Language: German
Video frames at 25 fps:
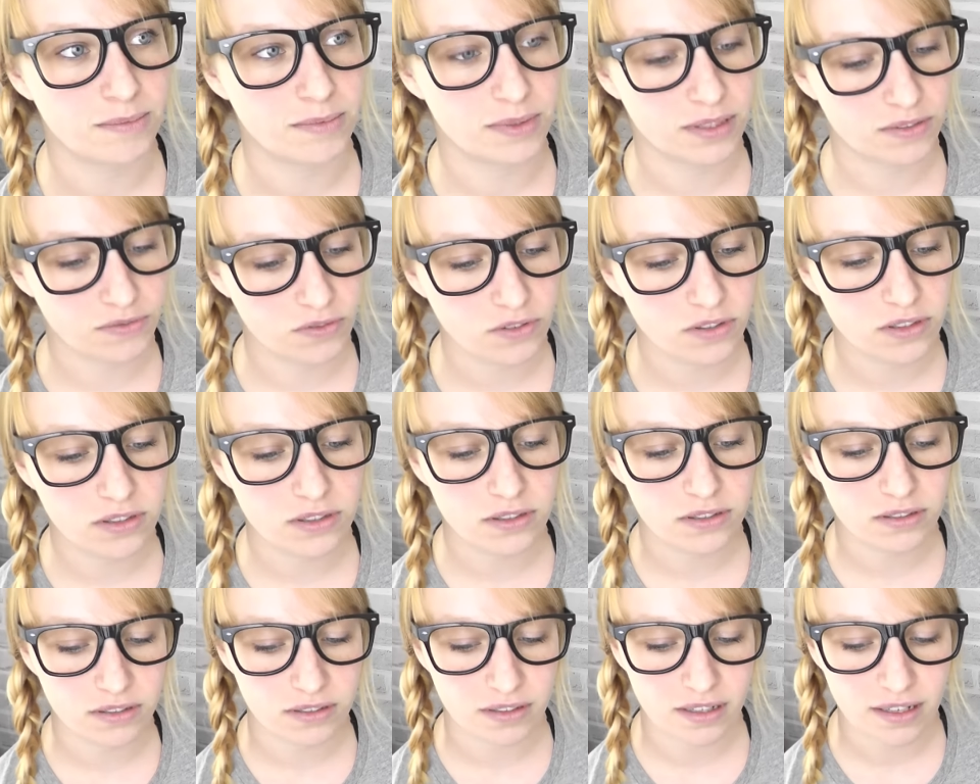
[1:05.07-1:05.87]
Es wird
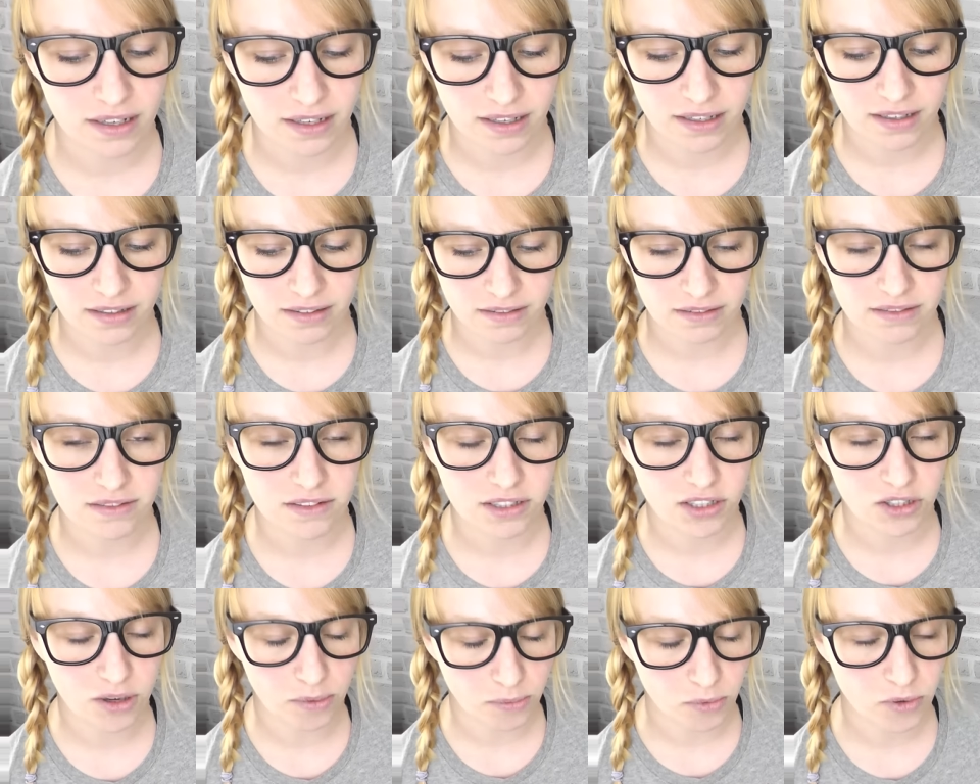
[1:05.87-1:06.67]
äh,
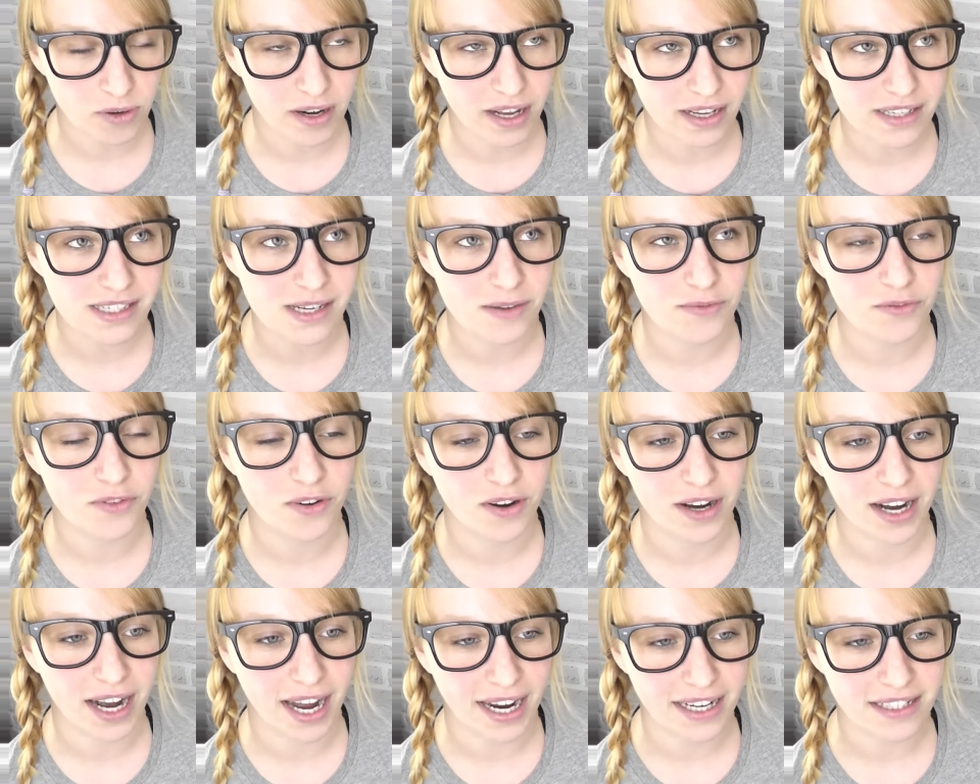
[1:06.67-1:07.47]
ich komme nur langsam
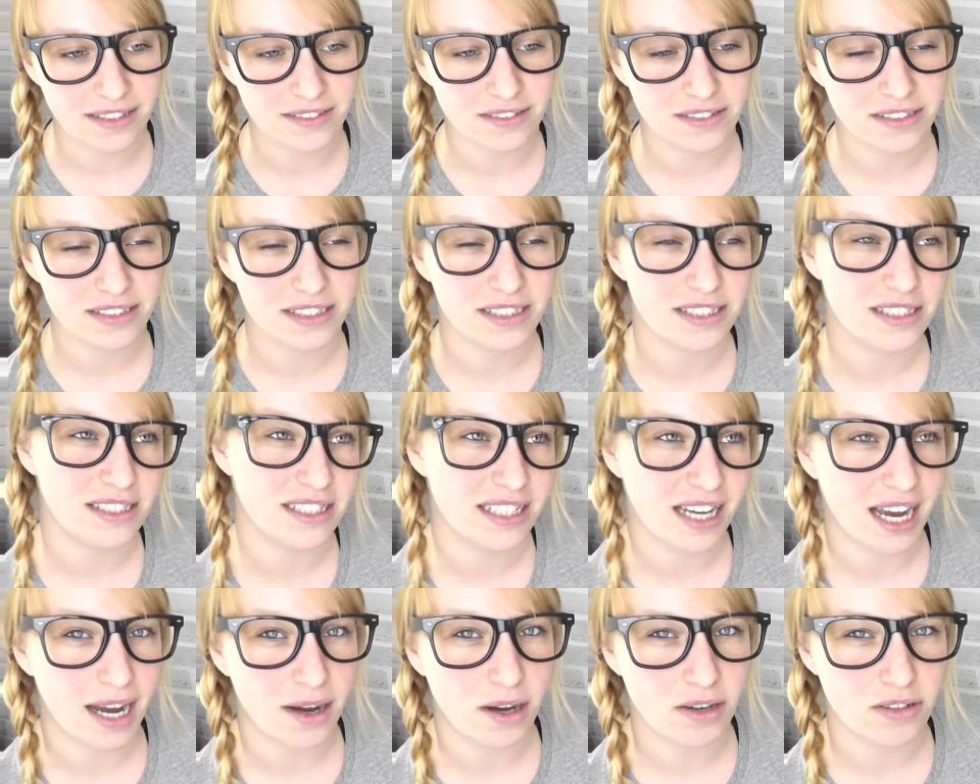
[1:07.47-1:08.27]
voran und äh,
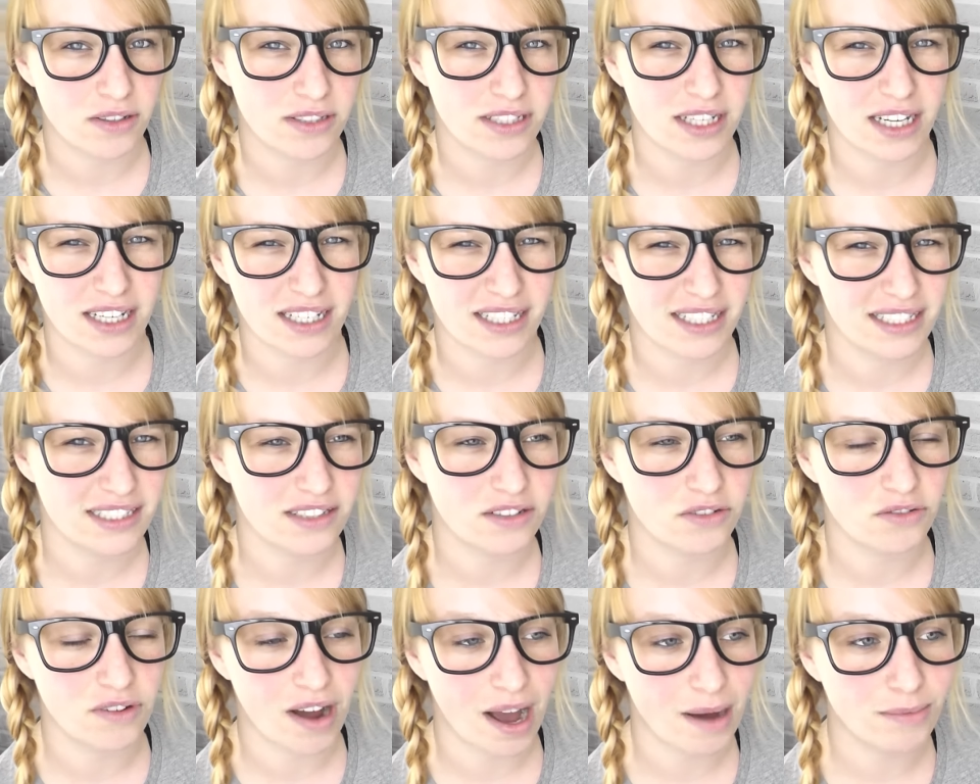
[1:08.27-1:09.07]
ja, und ich
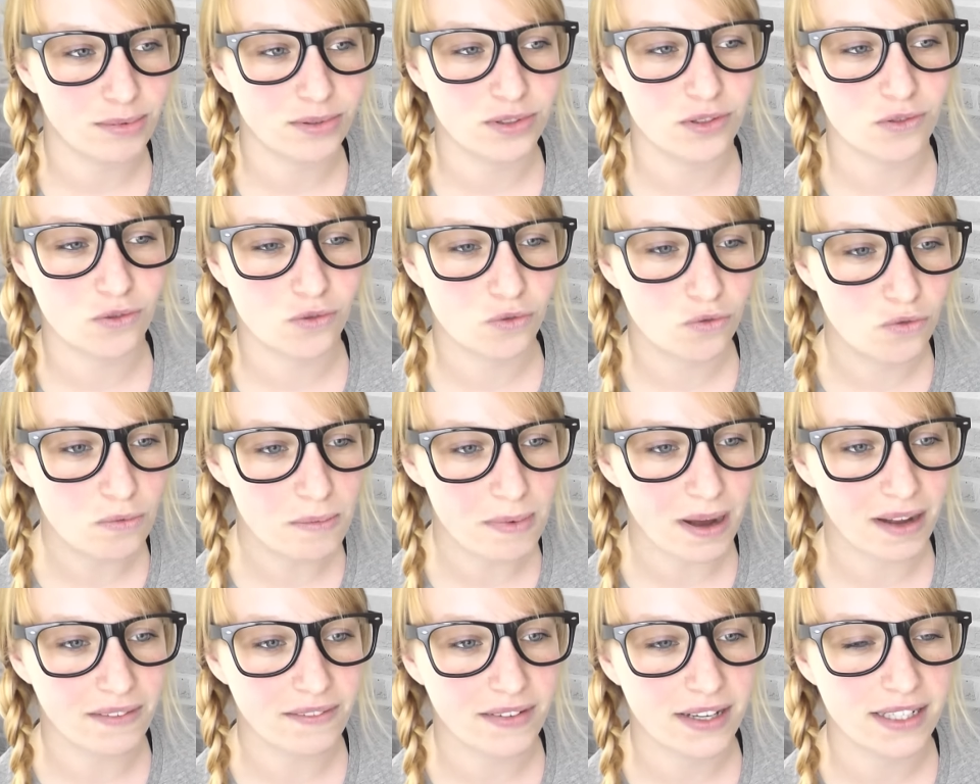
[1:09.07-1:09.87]
lese auch mal ab und zu
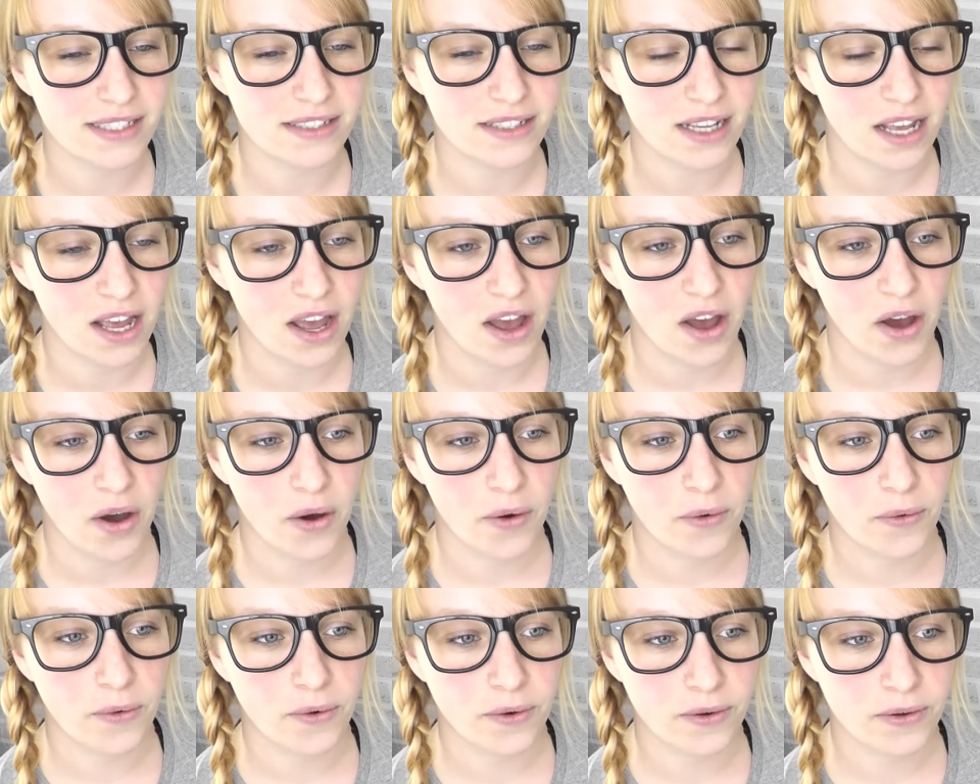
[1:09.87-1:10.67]
mal was.
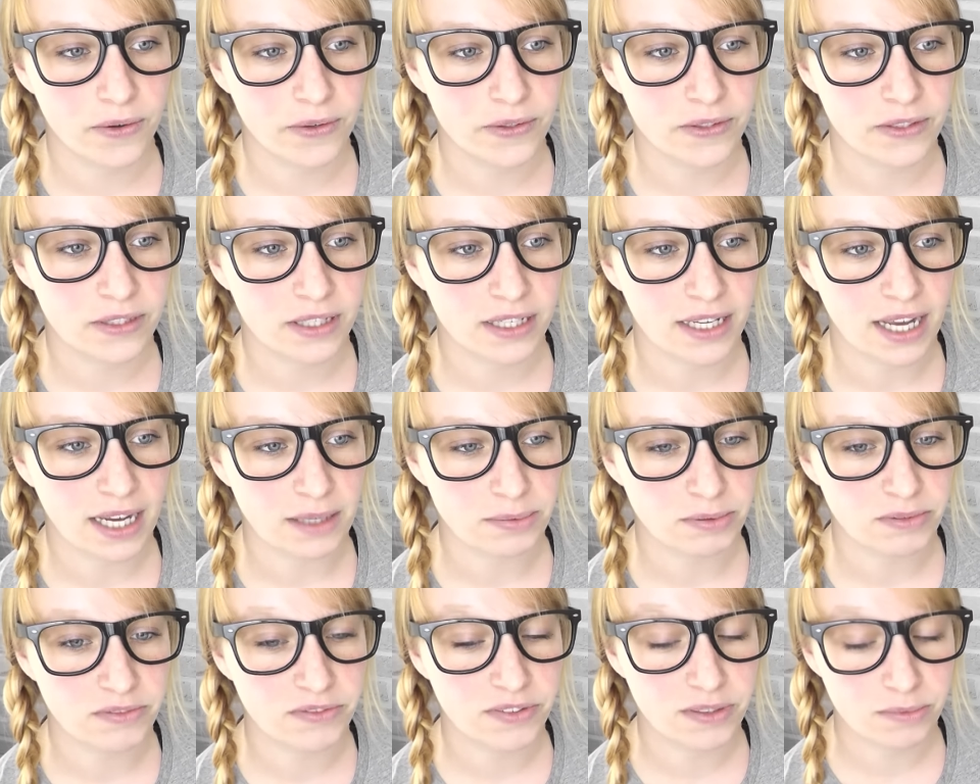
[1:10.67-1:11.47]
Und äh, ja,
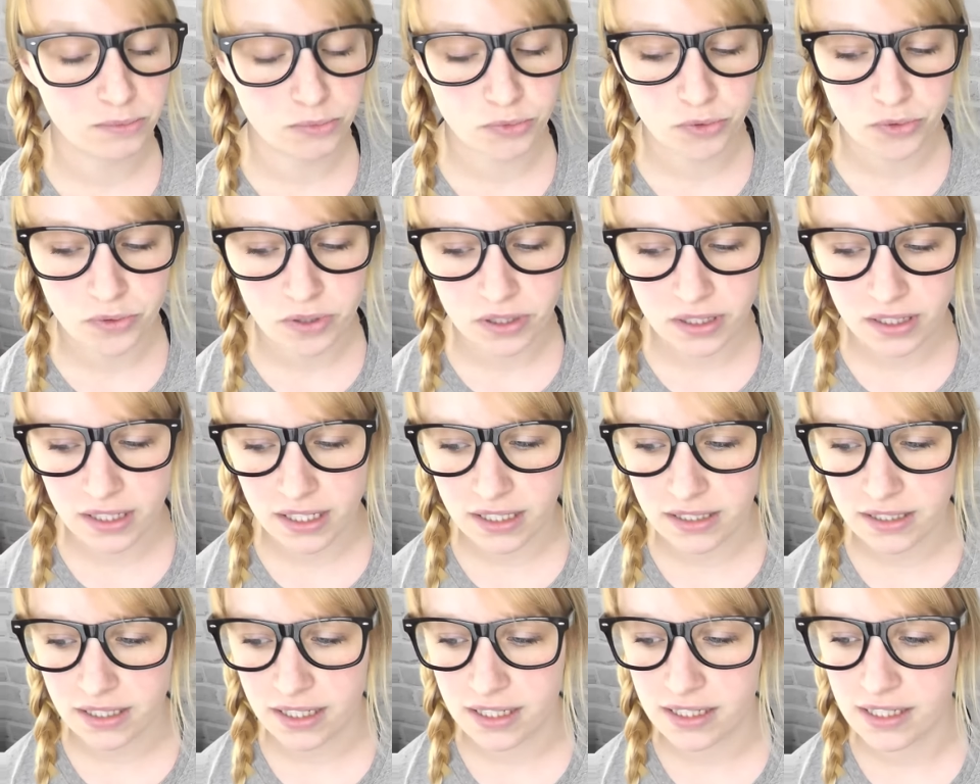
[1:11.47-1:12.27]
ich bin viel müde in
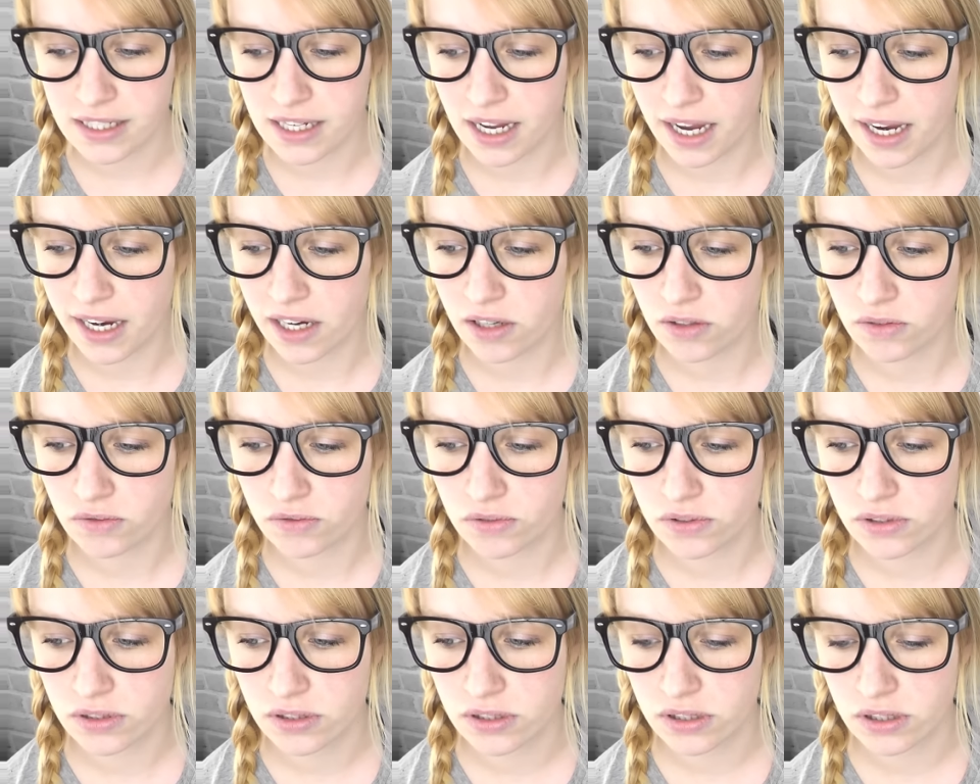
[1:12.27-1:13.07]
letzter Zeit
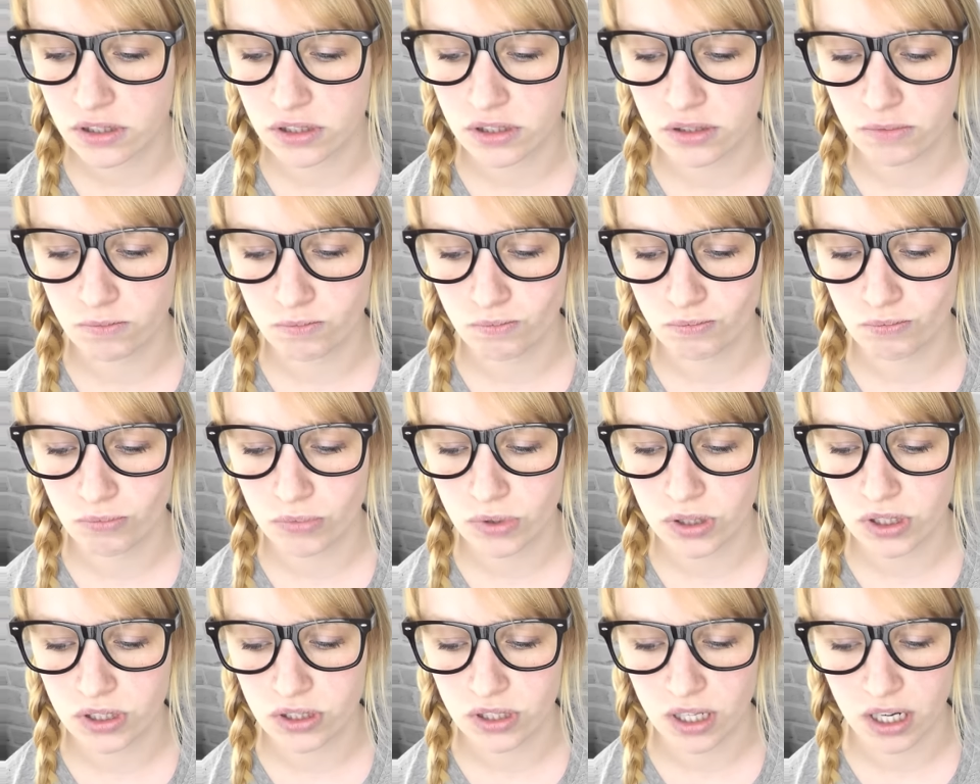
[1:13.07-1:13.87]
und ähm,
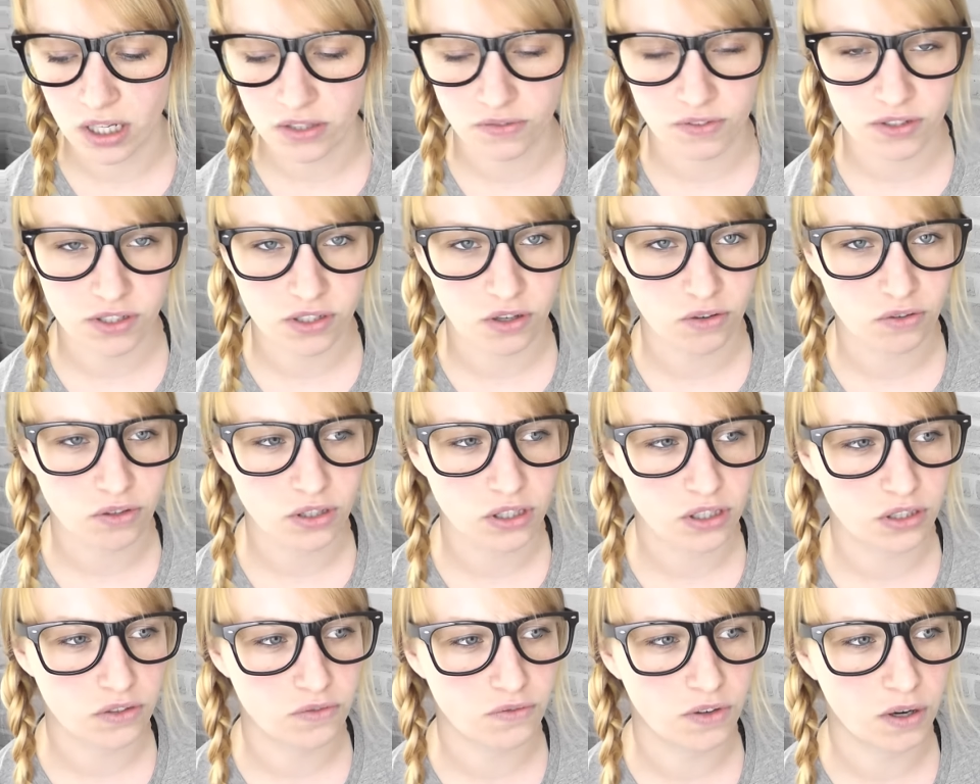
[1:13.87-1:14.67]
ja, ich weiß auch
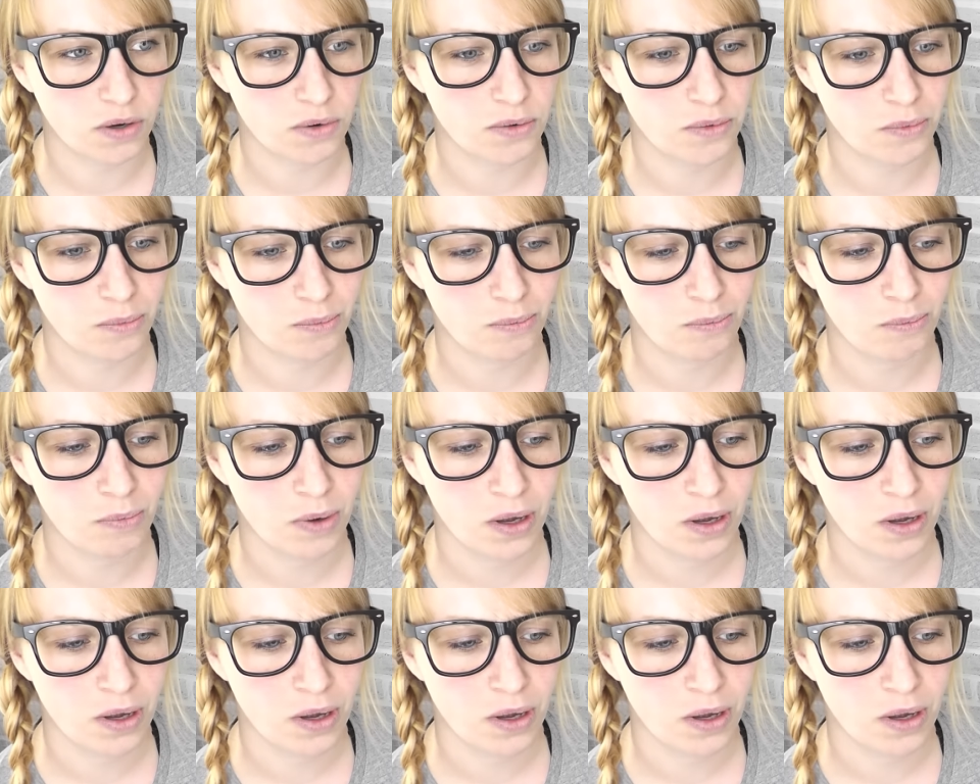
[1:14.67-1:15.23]
nicht warum.